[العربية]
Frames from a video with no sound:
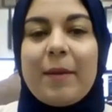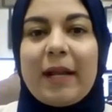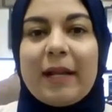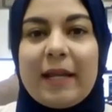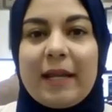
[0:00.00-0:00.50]

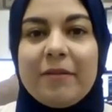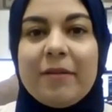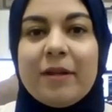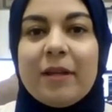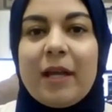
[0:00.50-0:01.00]
صباح
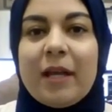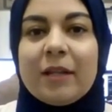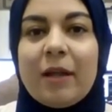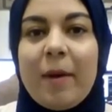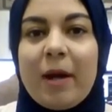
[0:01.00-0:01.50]
الخير
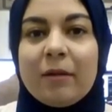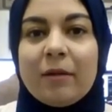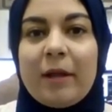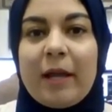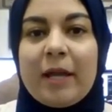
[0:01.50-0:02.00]
صباح آه، الخير.
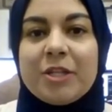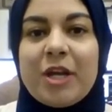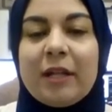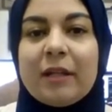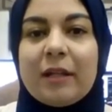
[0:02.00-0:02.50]
طبعا
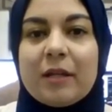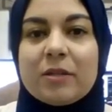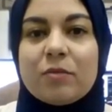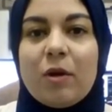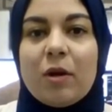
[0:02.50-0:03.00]
آه، شهدت
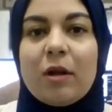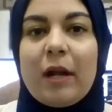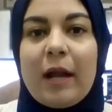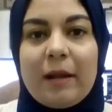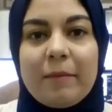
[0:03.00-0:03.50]

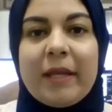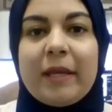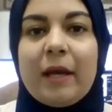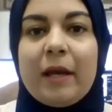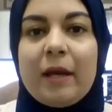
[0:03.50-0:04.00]
الاسواق
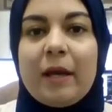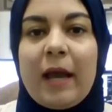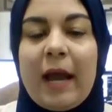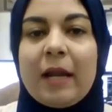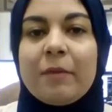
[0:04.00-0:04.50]
العالميه
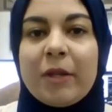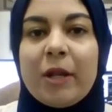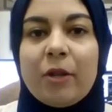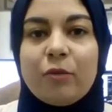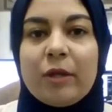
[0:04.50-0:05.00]
آه، حاله
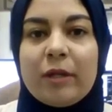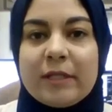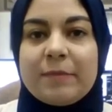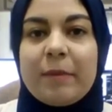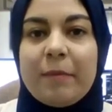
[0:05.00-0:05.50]
من الهدوء
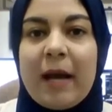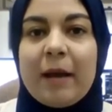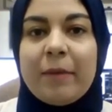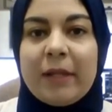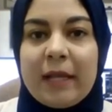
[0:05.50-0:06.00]
النسبي
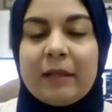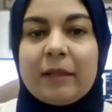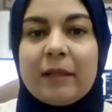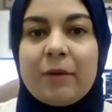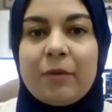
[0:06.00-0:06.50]
مع
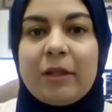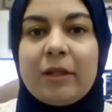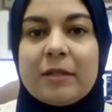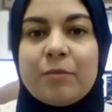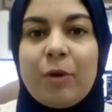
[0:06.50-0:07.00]
بدايه
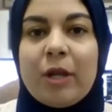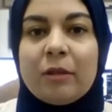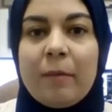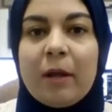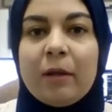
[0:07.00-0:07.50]
التداولات
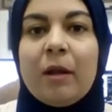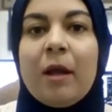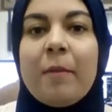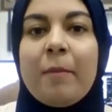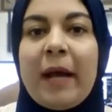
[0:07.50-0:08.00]
الاسبوعيه طبعا
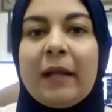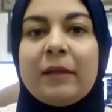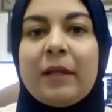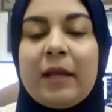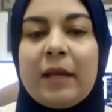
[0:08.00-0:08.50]

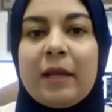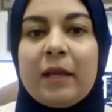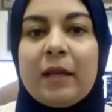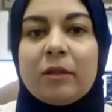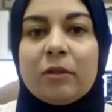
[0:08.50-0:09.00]
بعد
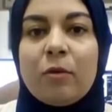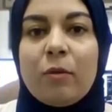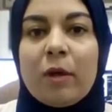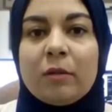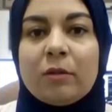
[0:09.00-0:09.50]

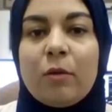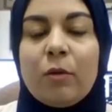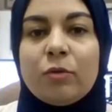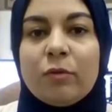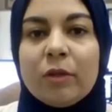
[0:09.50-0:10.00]
آه،
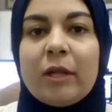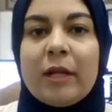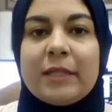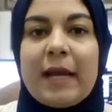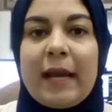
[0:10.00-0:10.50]

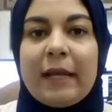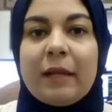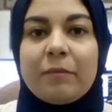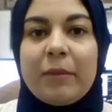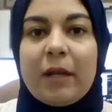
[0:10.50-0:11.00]
التوترات التي
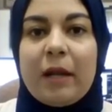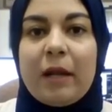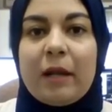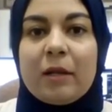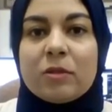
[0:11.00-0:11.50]
عانت
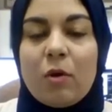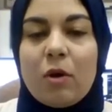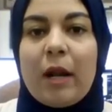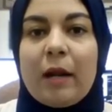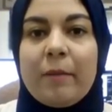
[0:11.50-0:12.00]
منها
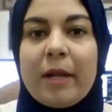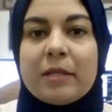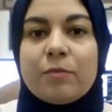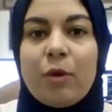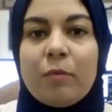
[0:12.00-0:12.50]
الاسواق
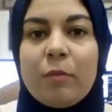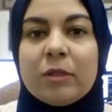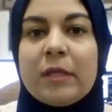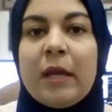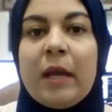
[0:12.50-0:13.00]
العالميه الاسبوع
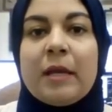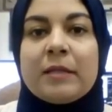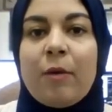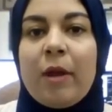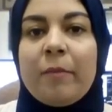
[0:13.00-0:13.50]
الماضي
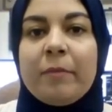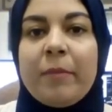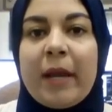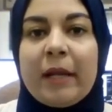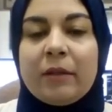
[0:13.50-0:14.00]
سواء
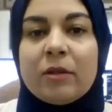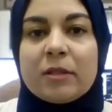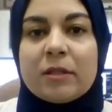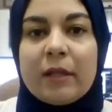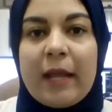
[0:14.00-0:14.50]
من بيانات
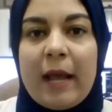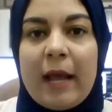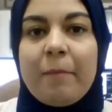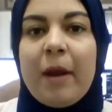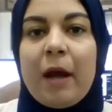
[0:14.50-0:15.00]
اقتصاديه
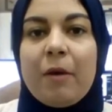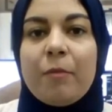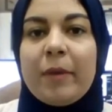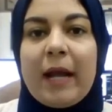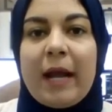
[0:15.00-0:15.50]
هامه
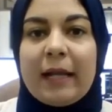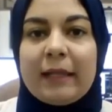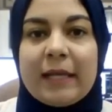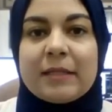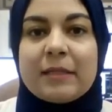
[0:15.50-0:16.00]
او من
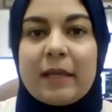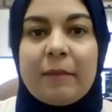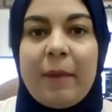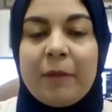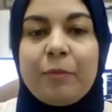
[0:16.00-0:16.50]
احداث
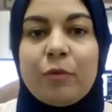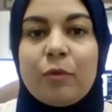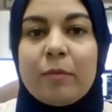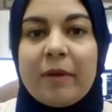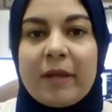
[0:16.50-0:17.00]
اجتماعات
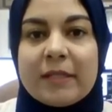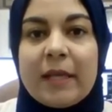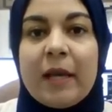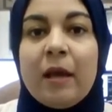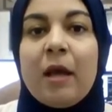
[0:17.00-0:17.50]
بنوك
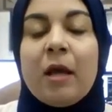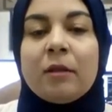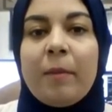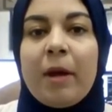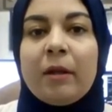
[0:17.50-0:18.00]
مركزيه
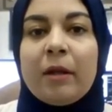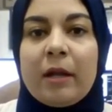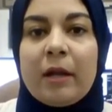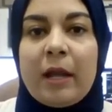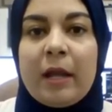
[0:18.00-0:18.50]
طبعا
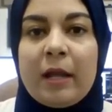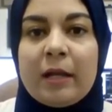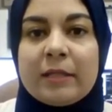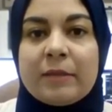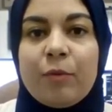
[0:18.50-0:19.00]

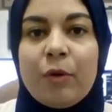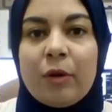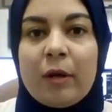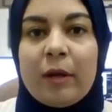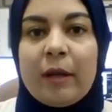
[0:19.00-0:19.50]

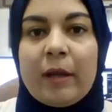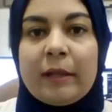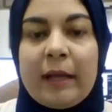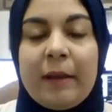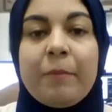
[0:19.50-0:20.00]
الاسبوع
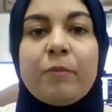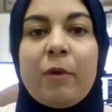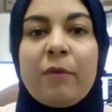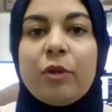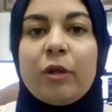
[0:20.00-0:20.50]
آه، ده
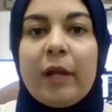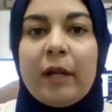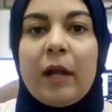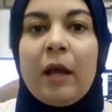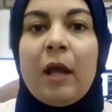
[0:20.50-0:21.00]
المفروض ان
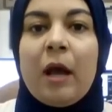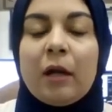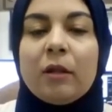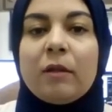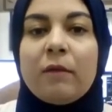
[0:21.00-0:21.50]
احنا
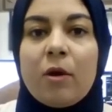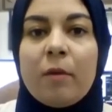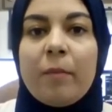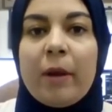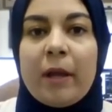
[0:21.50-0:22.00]

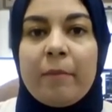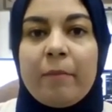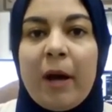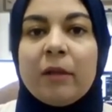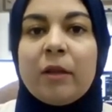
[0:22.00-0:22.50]
هنترقب
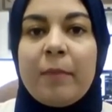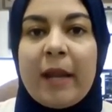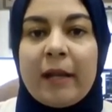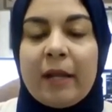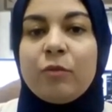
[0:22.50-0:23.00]
آه، بعض
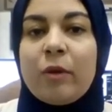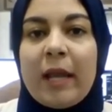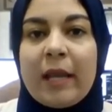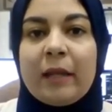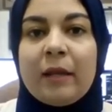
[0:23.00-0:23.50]
البيانات
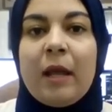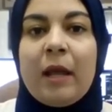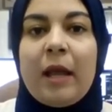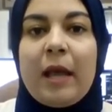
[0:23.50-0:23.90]
ولكن